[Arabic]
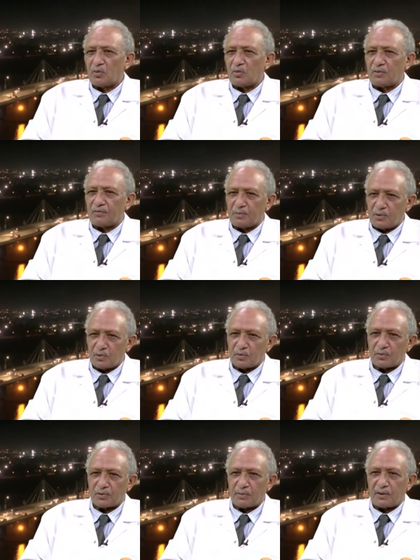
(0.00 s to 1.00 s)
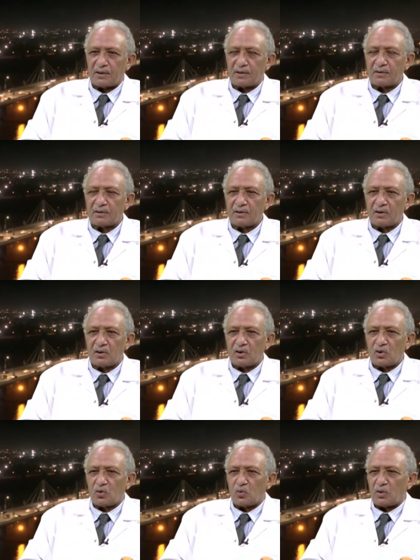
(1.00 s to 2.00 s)
وفي بيوتهم طبعا
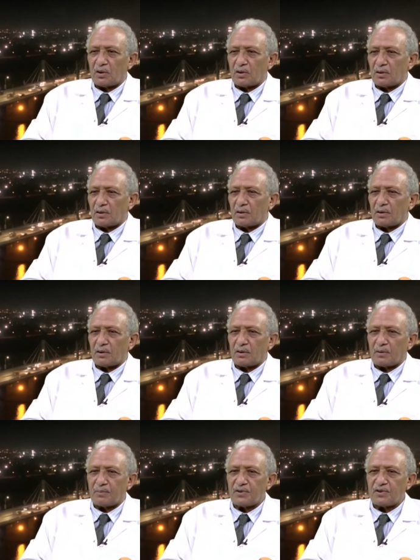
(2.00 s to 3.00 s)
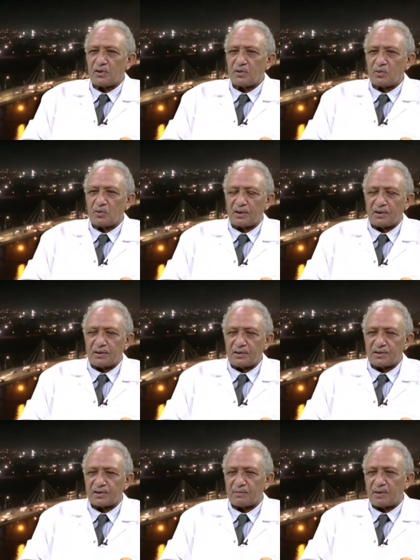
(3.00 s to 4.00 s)
وبيزيدوا
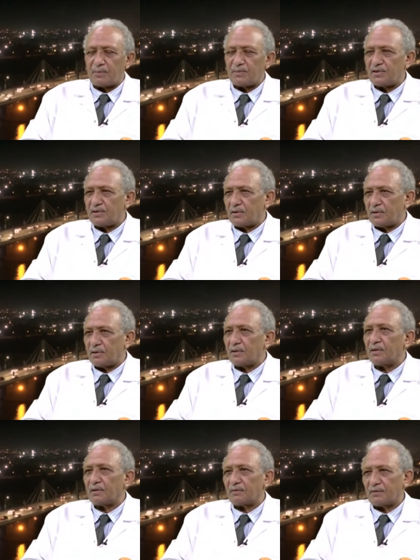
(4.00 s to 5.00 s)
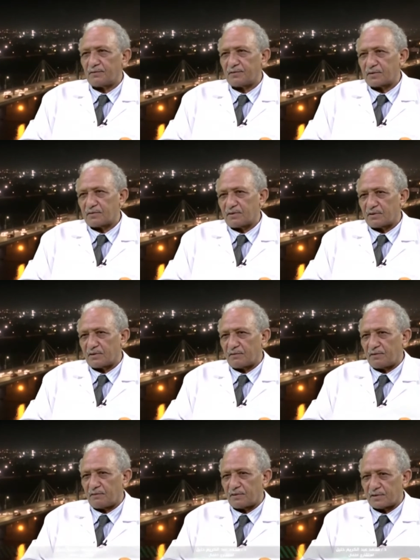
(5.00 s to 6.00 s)
السباحة بتزيد كثير في,
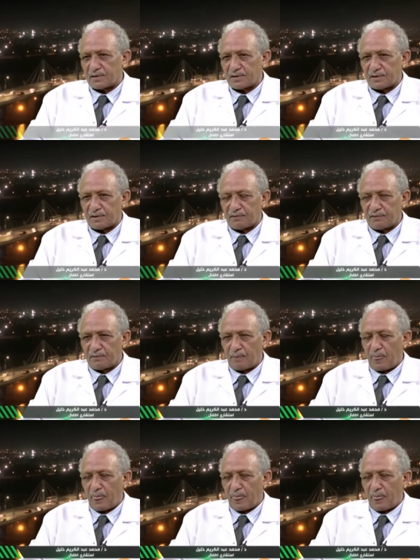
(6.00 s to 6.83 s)
في فصل الصيف